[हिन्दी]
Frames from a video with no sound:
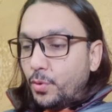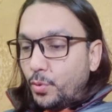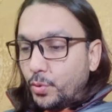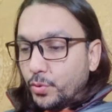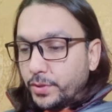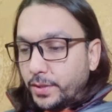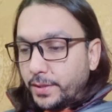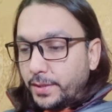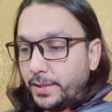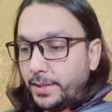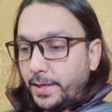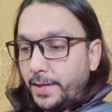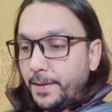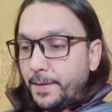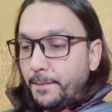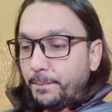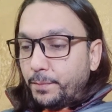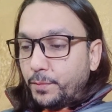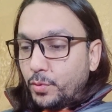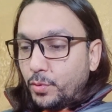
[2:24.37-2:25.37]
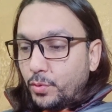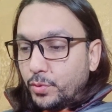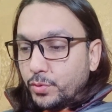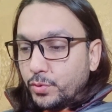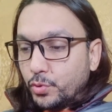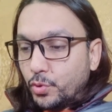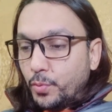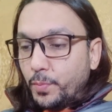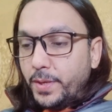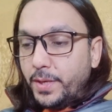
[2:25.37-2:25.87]
हो सकती है तो
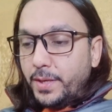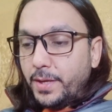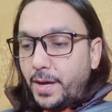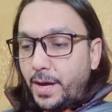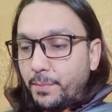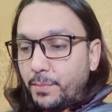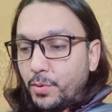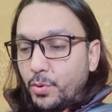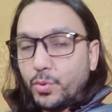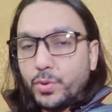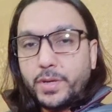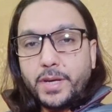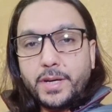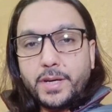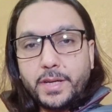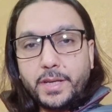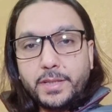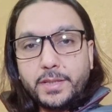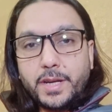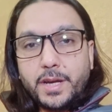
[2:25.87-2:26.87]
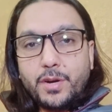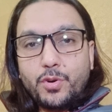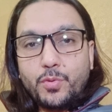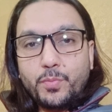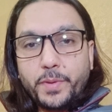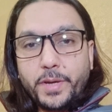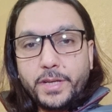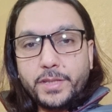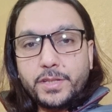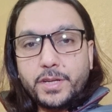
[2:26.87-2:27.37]
जो भी आप लोगों ने ख़रीदना
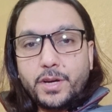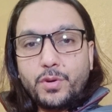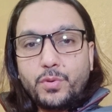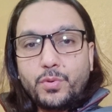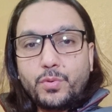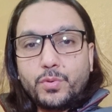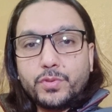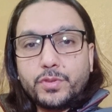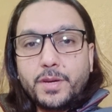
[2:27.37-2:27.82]
हो बेचना हो